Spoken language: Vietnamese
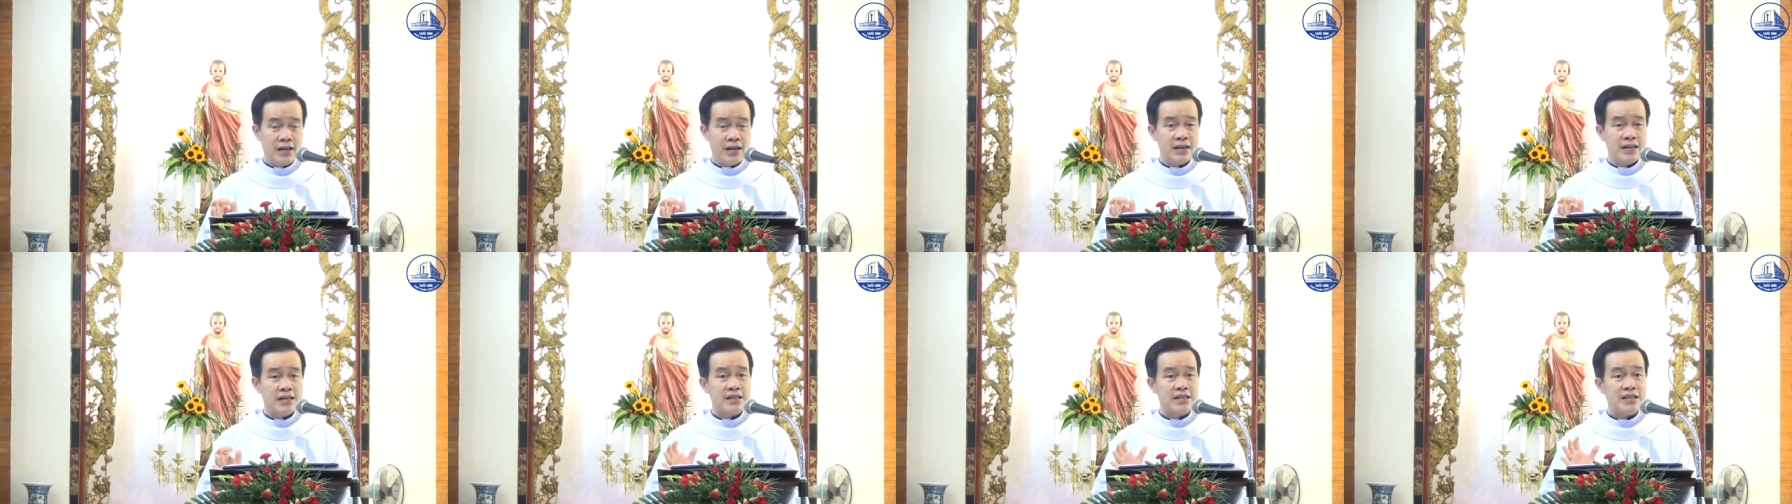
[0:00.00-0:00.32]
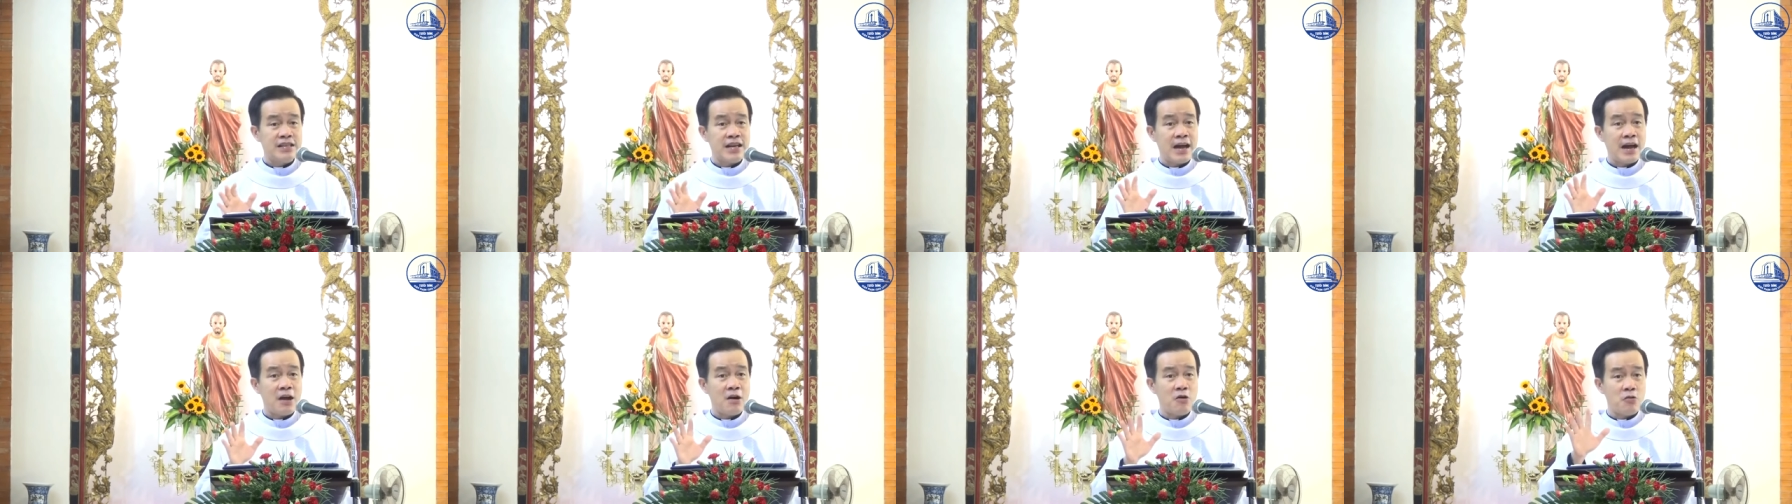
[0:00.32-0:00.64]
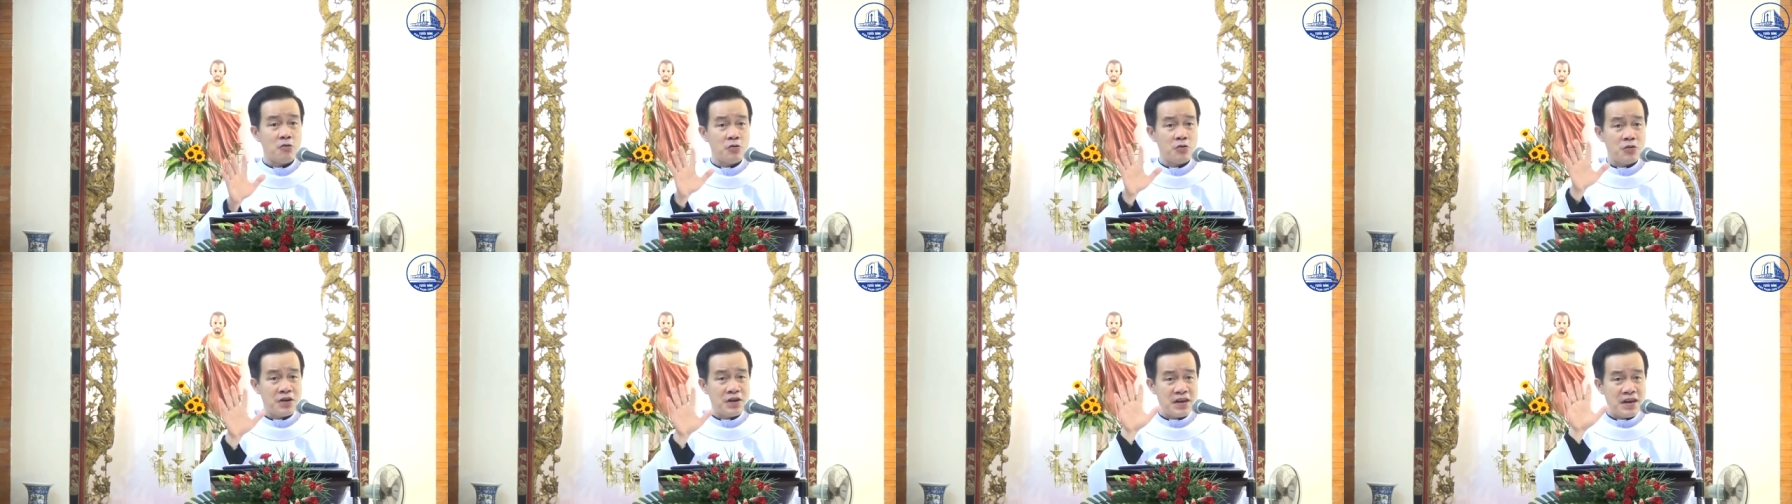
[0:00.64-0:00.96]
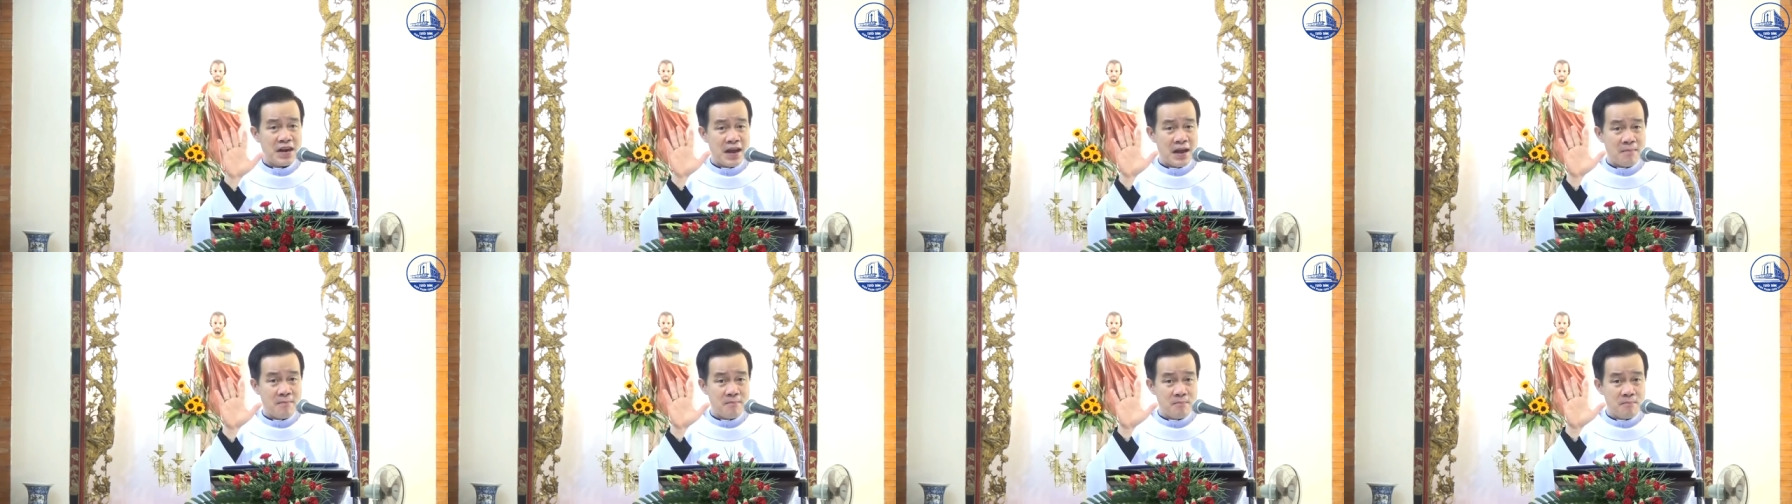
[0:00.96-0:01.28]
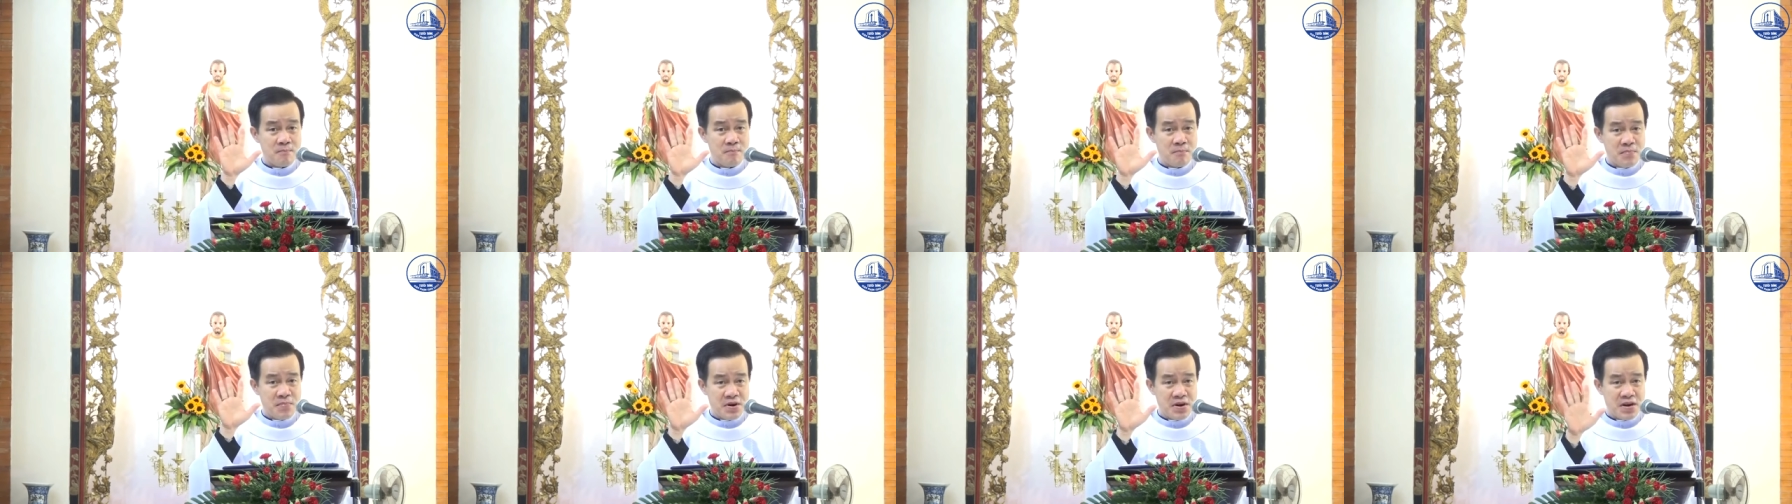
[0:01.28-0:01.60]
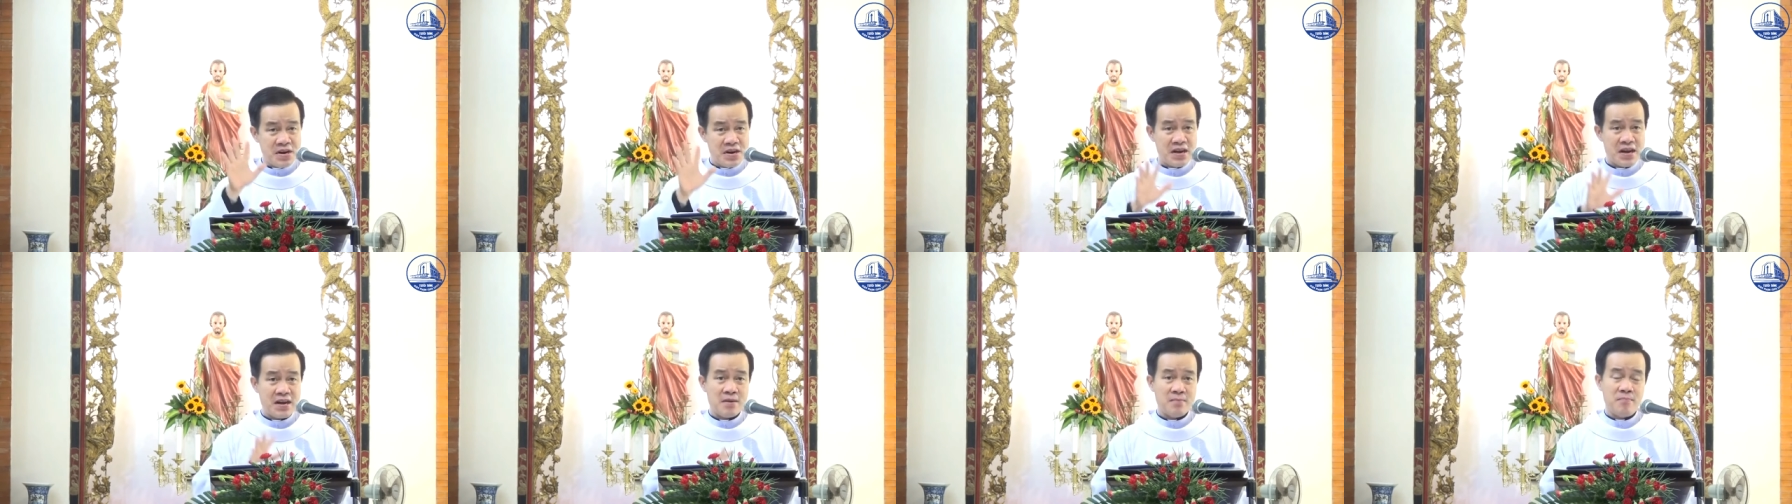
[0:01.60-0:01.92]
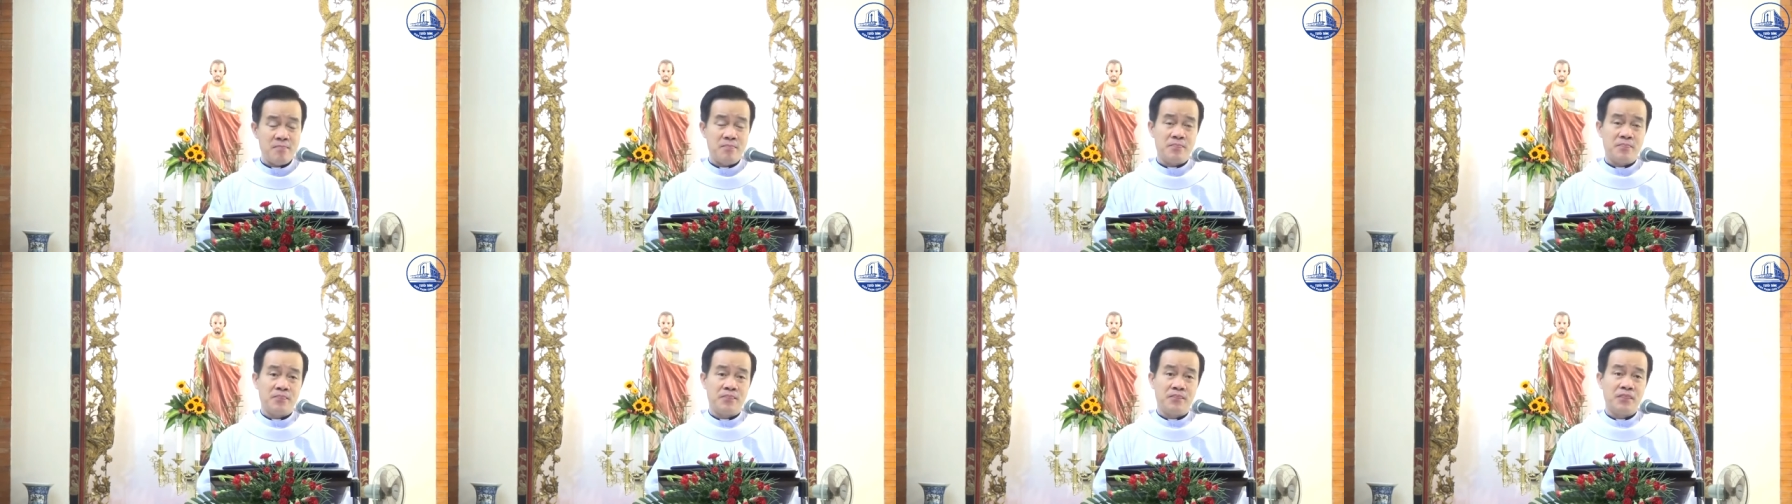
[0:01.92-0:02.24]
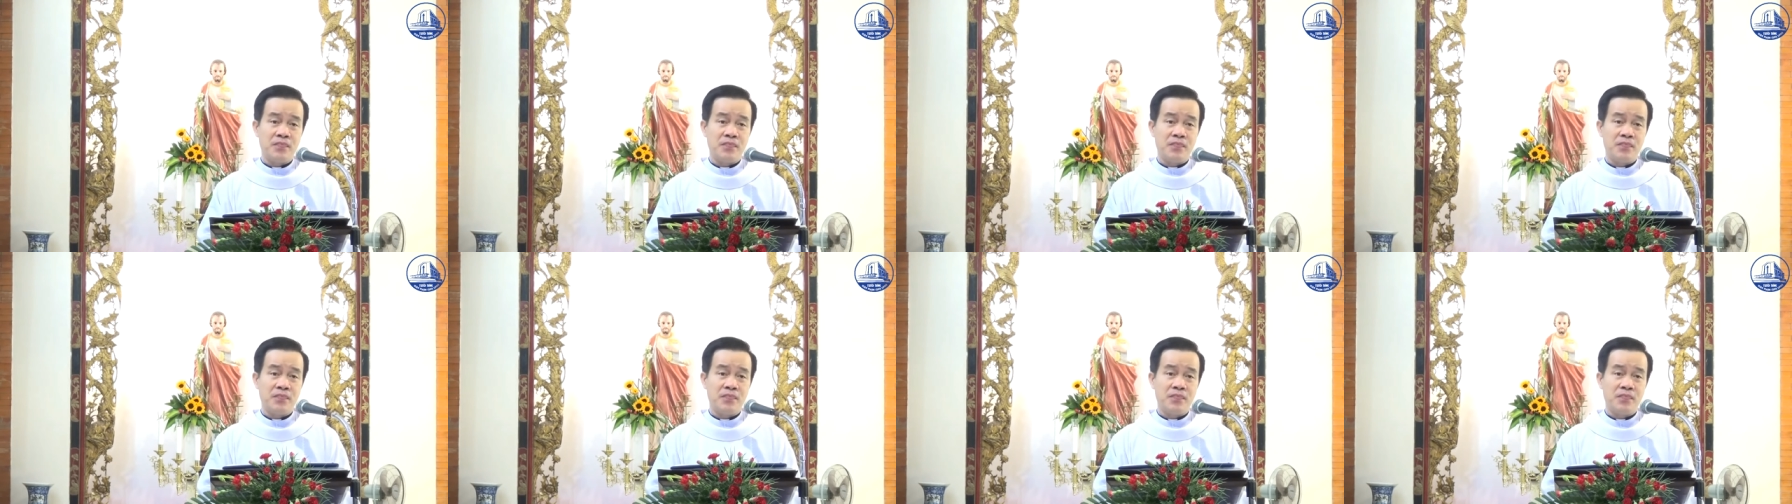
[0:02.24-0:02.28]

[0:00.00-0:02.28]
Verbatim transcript: sau 50 năm